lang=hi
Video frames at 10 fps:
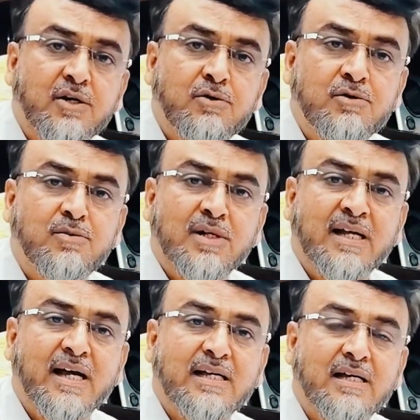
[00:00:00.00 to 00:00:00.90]
क्यों
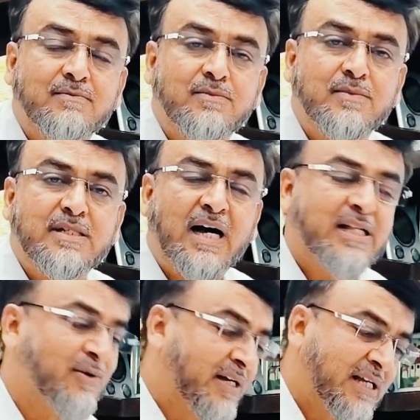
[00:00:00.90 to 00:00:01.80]
बोलेंगे कि
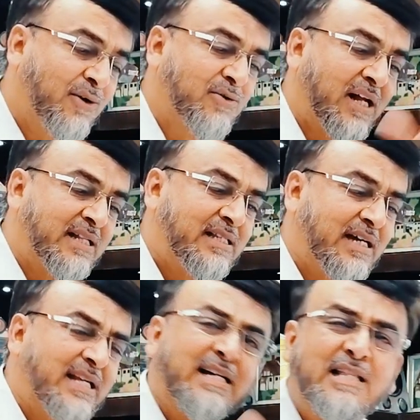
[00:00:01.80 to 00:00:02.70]
यहाँ तो ऐसा होता
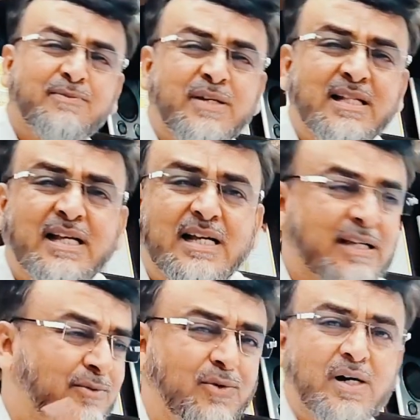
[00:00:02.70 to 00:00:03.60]
नहीं अरे करप्शन है
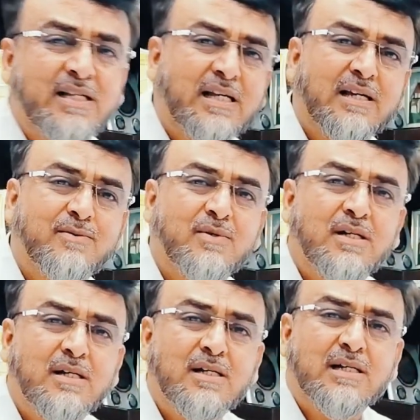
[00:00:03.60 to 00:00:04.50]
अरे वो है ये
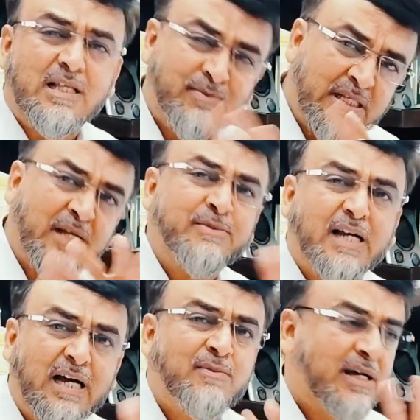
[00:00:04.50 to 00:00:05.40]
करप्शन सब
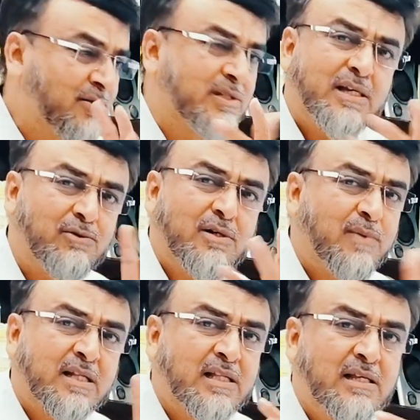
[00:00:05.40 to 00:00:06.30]
जगह है भाई उसकी कोई
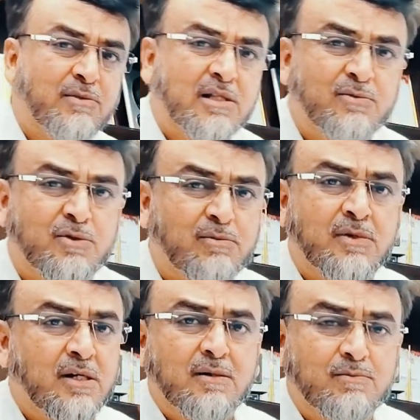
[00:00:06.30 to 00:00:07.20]
बात नहीं मतलब वो
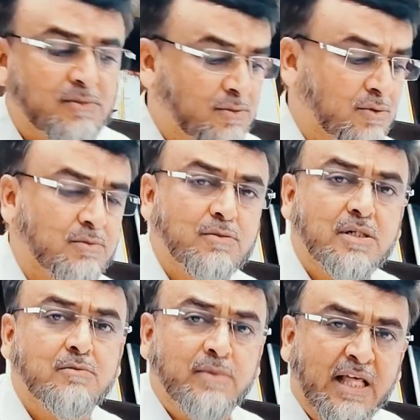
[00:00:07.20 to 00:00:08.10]

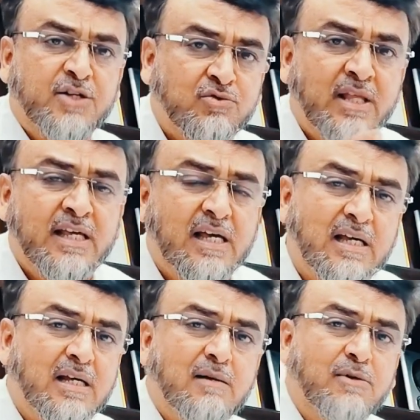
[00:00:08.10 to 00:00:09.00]
मेरा इशू नहीं
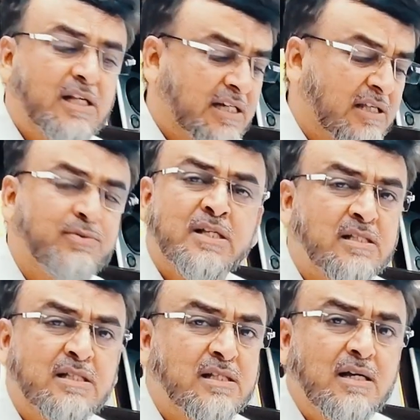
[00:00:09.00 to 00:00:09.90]
है मगर
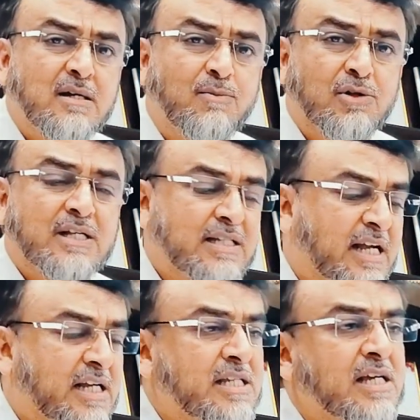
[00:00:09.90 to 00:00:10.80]
करप्शन बोल
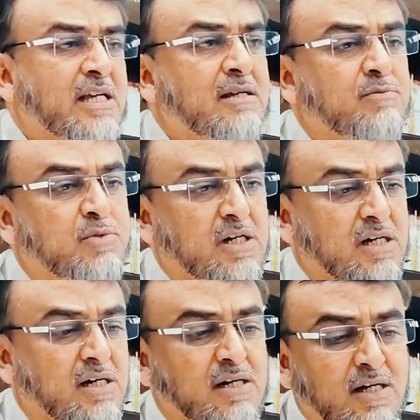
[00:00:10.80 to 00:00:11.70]
करके किसी की
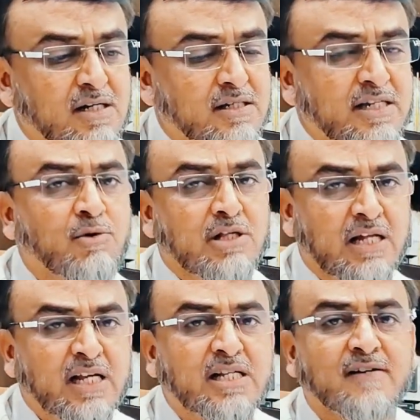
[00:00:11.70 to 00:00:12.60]

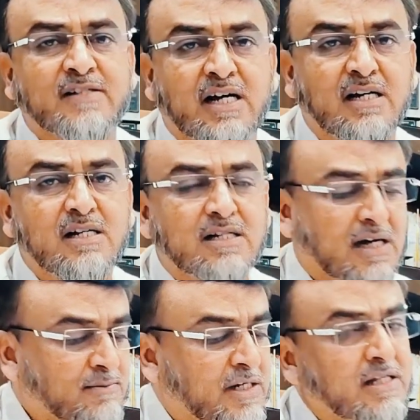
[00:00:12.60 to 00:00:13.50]
डिमोरलाइज करना
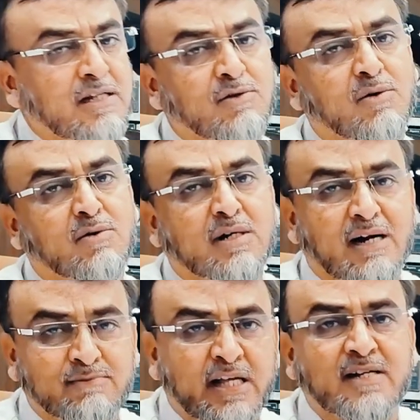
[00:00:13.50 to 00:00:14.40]
काम करने वाले लोगों को
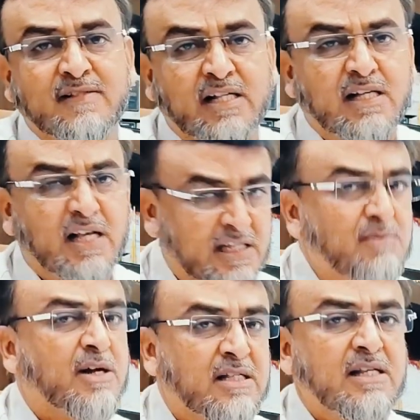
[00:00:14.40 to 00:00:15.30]
काम नहीं करने देना
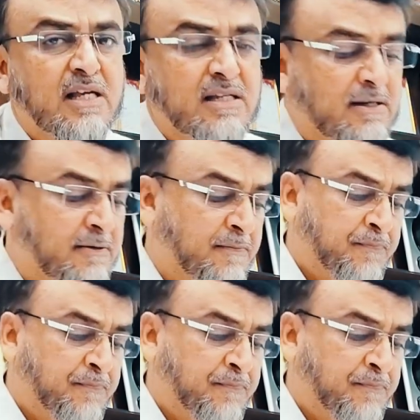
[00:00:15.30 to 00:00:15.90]
अच्छी बात नहीं है